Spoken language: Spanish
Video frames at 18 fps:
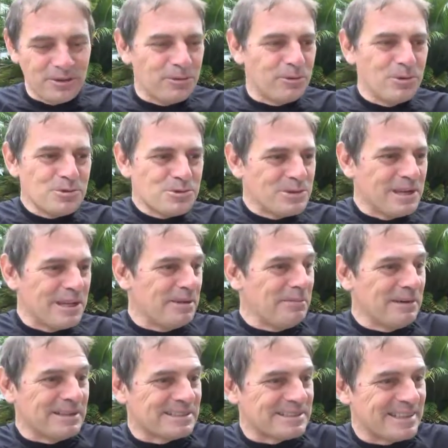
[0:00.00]
dos buzos y
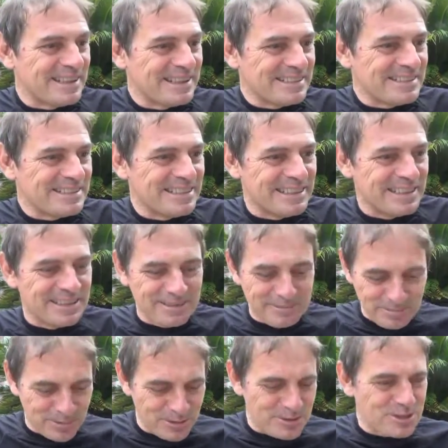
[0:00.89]
nada más. Así que
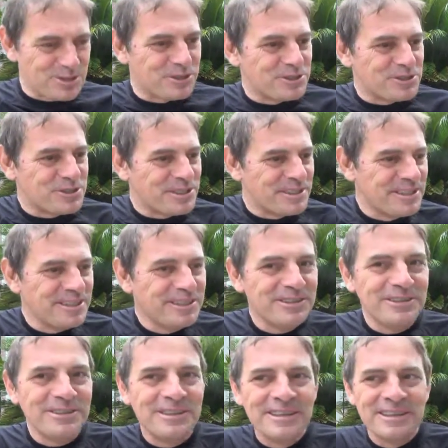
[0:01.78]
era un bolsito
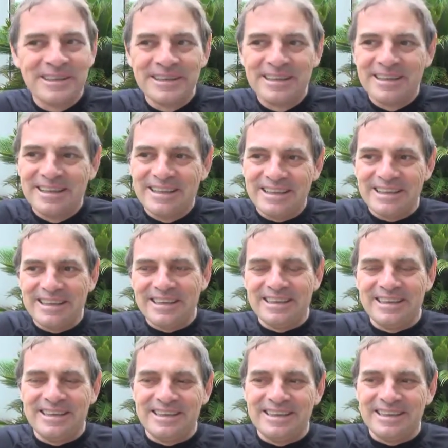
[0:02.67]
chiquitito.
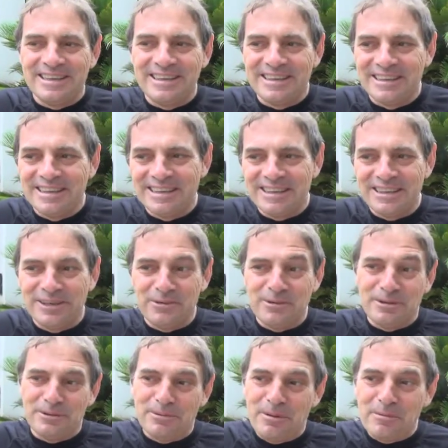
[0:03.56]
Y
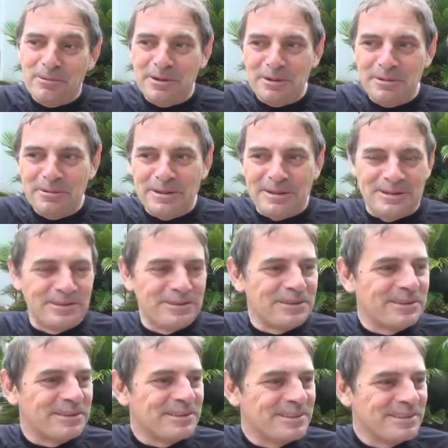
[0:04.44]
digo, bueno, vamos a ir
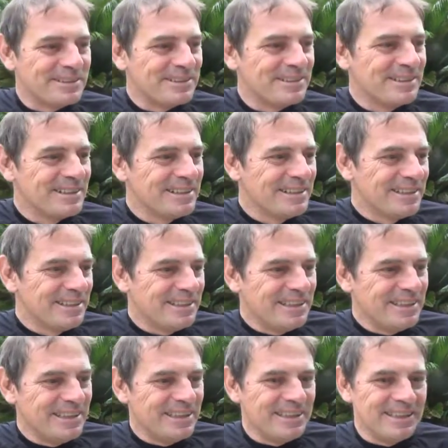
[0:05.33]
viendo, digo
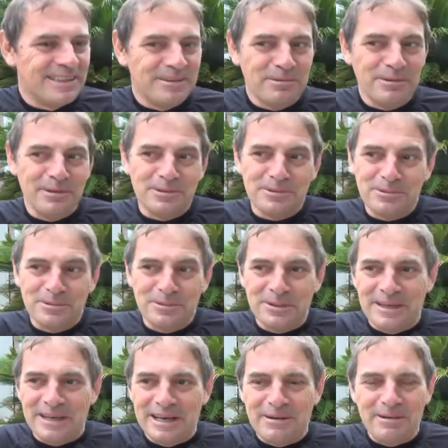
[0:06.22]
y bueno,
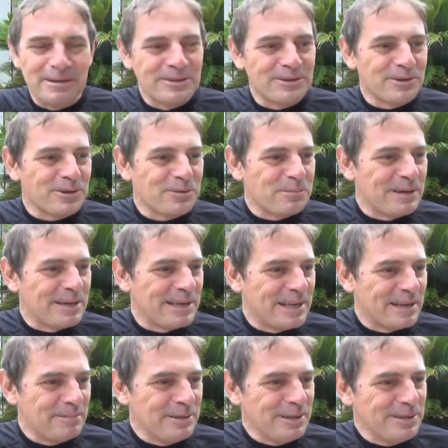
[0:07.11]
tuvimos que ir lavando ropa
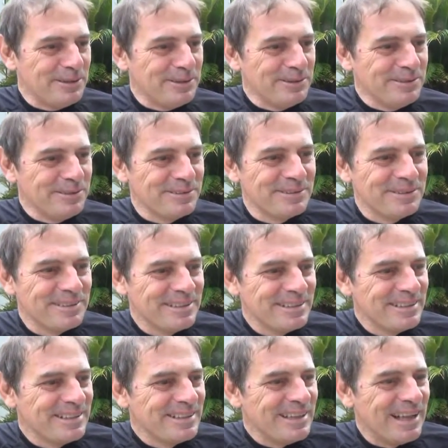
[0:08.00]
en el camino,
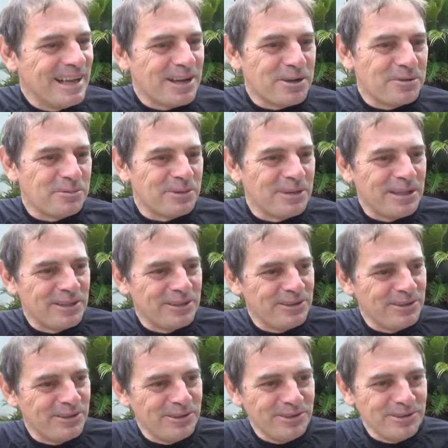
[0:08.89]

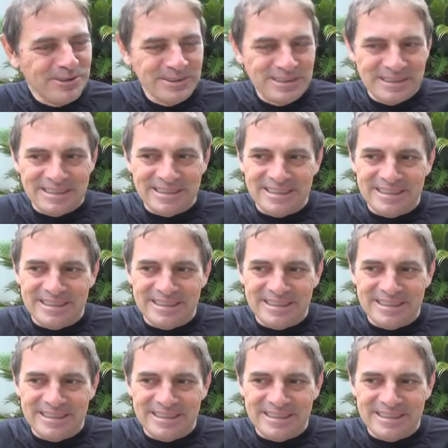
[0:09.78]
acomodándonos